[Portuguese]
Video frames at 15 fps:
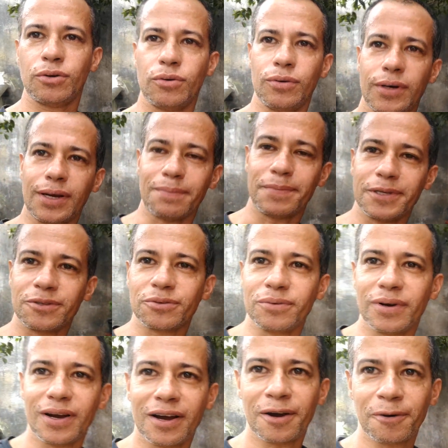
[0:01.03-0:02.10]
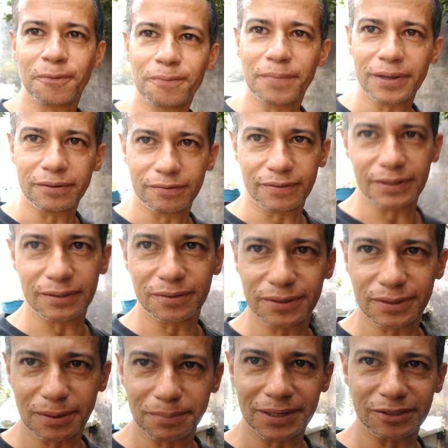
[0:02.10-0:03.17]
Olá pessoal,
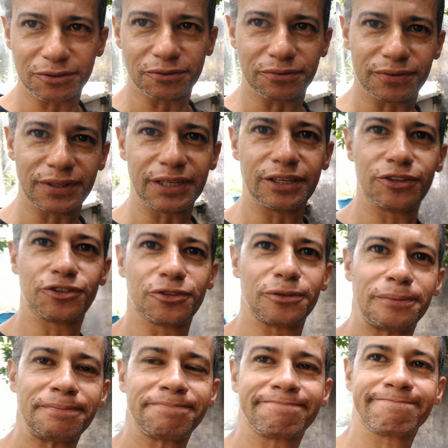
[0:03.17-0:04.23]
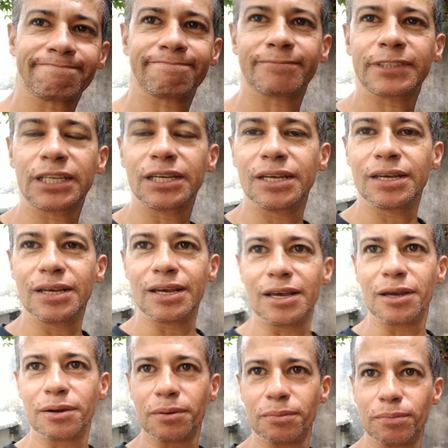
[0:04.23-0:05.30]
bem-vindos a mais um vídeo.
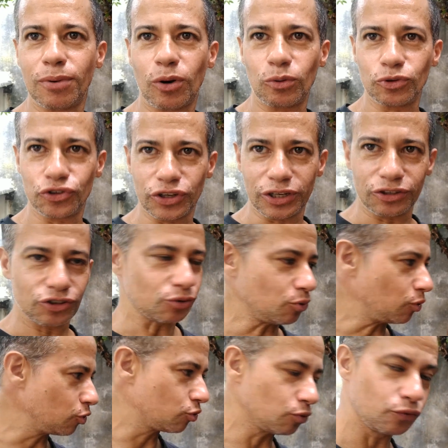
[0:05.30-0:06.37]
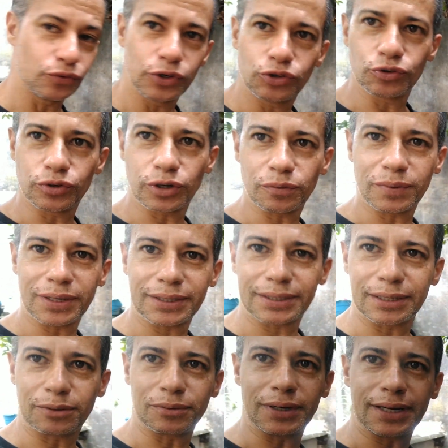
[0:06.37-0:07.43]
Bom, gente, hoje o vídeo não é
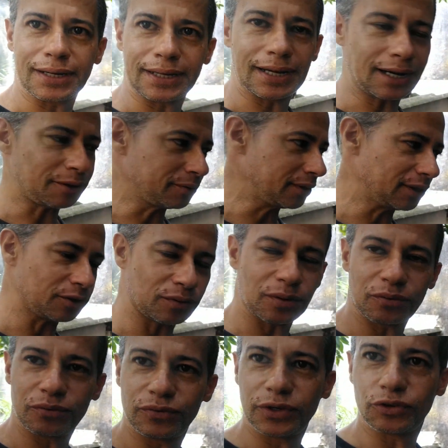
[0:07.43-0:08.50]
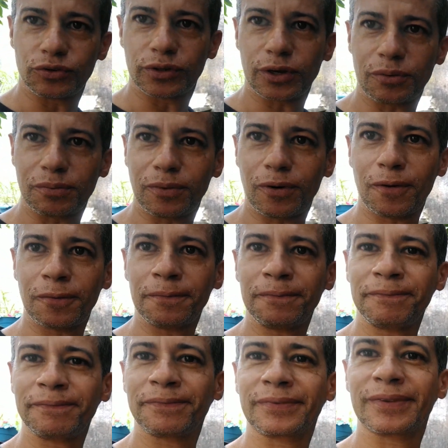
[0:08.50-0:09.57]
tão legal, né? não é um vídeo tão bom,
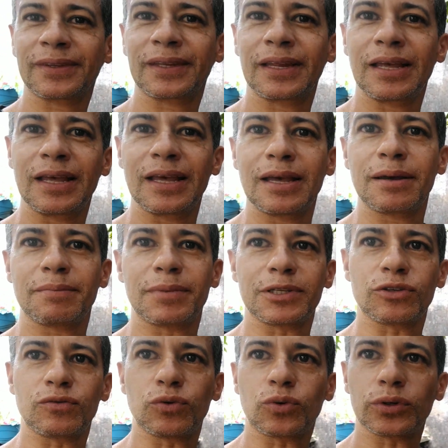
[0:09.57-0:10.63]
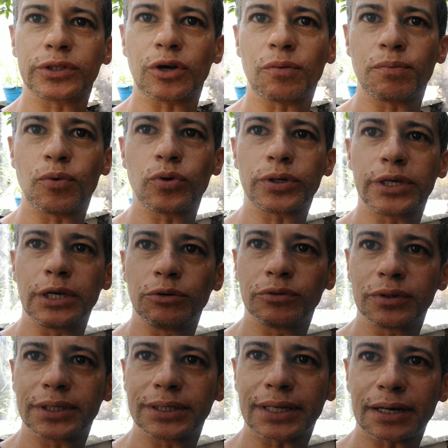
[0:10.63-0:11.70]
mas eu vou contar um pouquinho
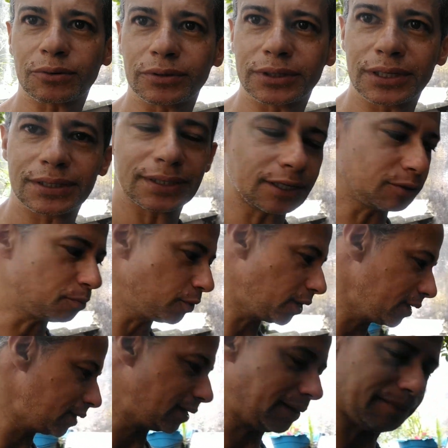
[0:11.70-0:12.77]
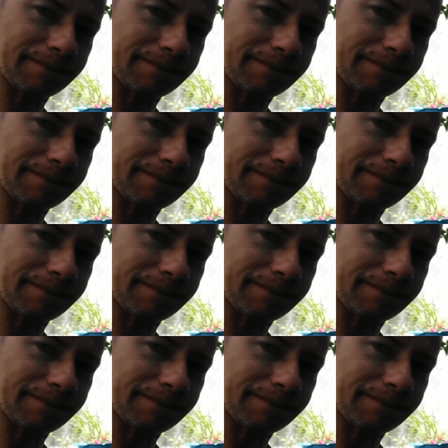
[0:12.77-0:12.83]
do que está acontecendo por aqui.